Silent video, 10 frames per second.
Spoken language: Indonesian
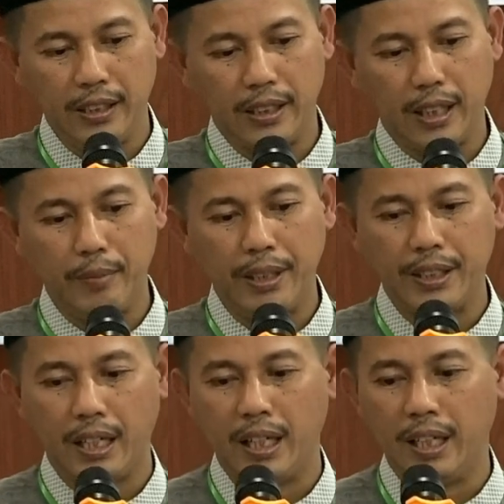kami
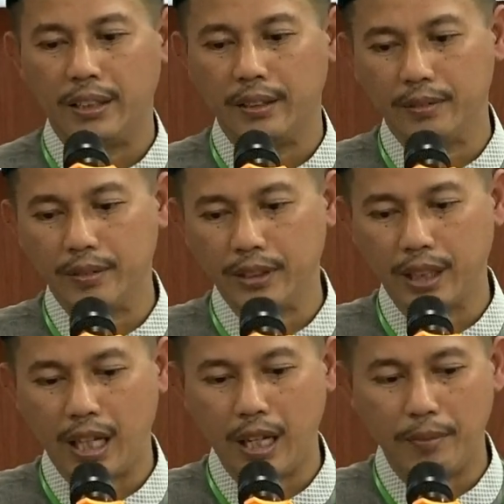sangat
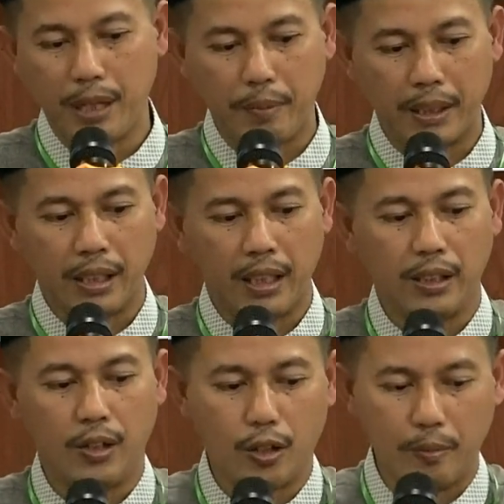senang mendapatkan
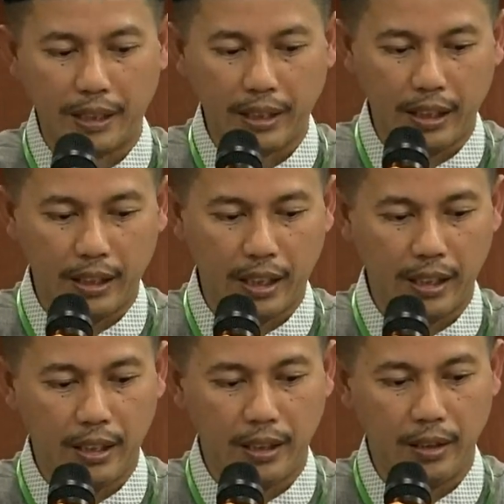kehormatan
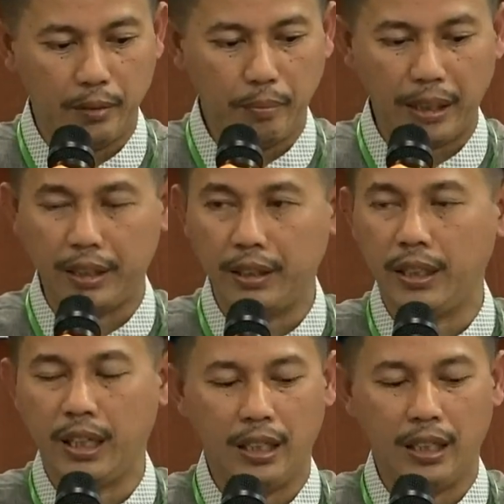dari panitia